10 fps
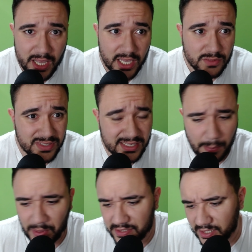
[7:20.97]
Se você tá
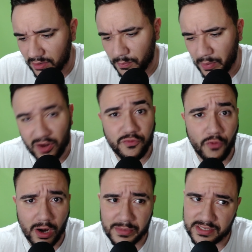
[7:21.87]
pensando em
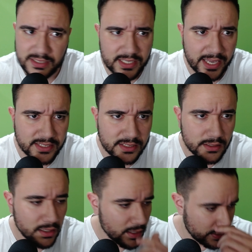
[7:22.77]
performance, esquece.
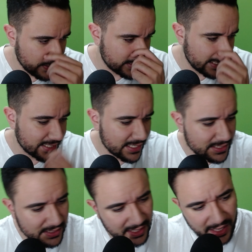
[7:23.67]
Tem que ser
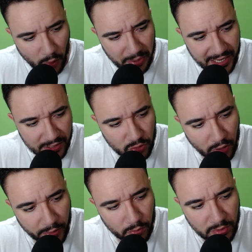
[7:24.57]
SSD, é
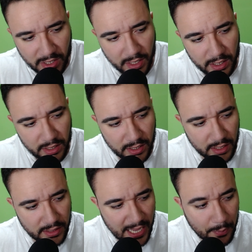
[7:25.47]
obrigatório. É um... E
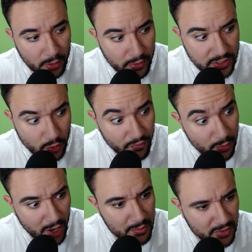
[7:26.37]
na época eu não quis ouvir
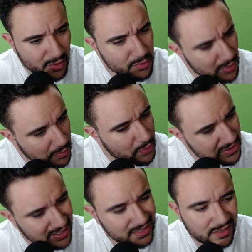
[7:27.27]
meu amigo, meu amigo, mano, põe
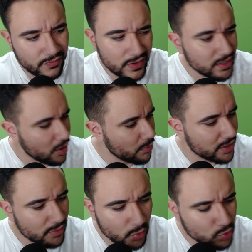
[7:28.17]
SSD. Eu falei, não,
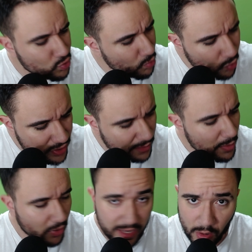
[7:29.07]
mano, eu uso muita
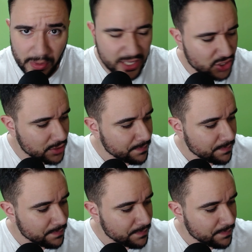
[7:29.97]
memória, realmente.